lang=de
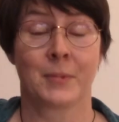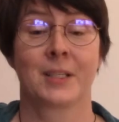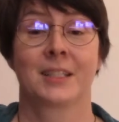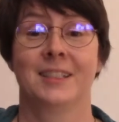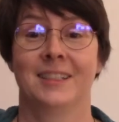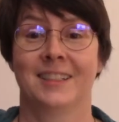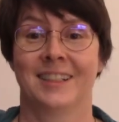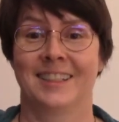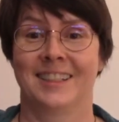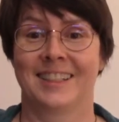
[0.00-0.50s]

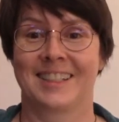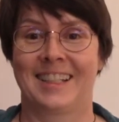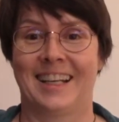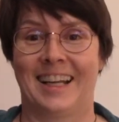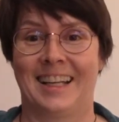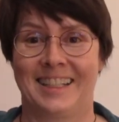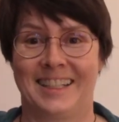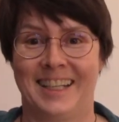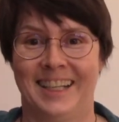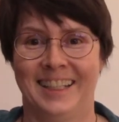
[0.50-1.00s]
sie dann das
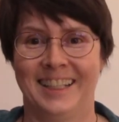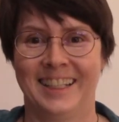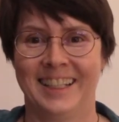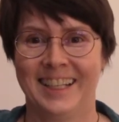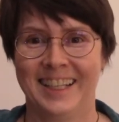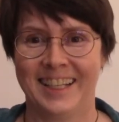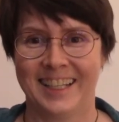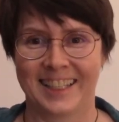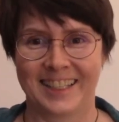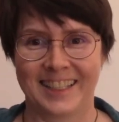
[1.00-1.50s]
Land,
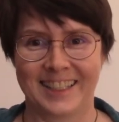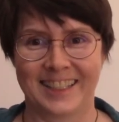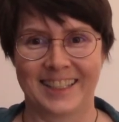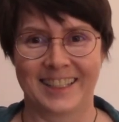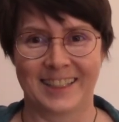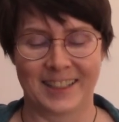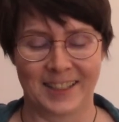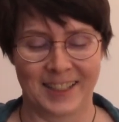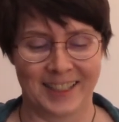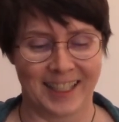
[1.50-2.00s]

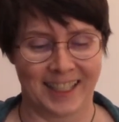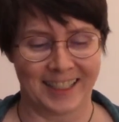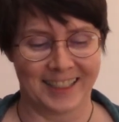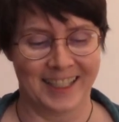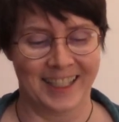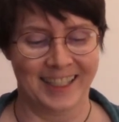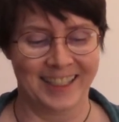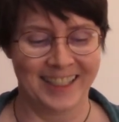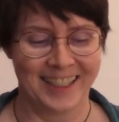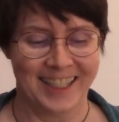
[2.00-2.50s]
bis sie dann
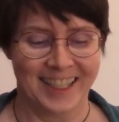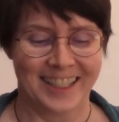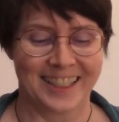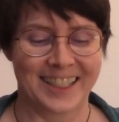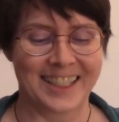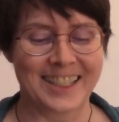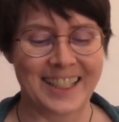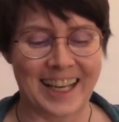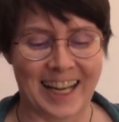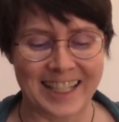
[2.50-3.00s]

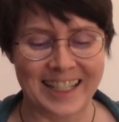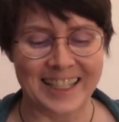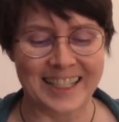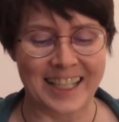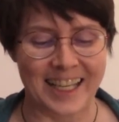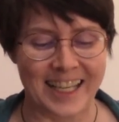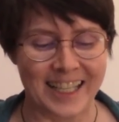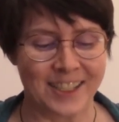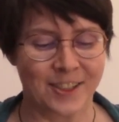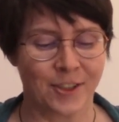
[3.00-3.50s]
das Land
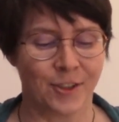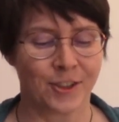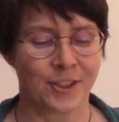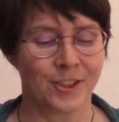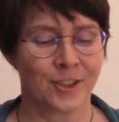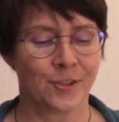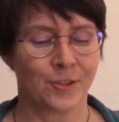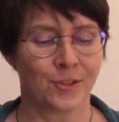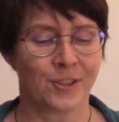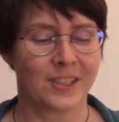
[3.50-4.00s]
sehen
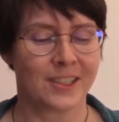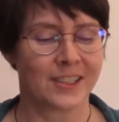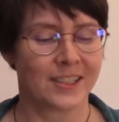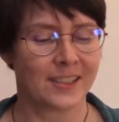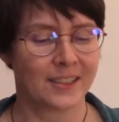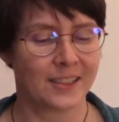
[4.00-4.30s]
konnten und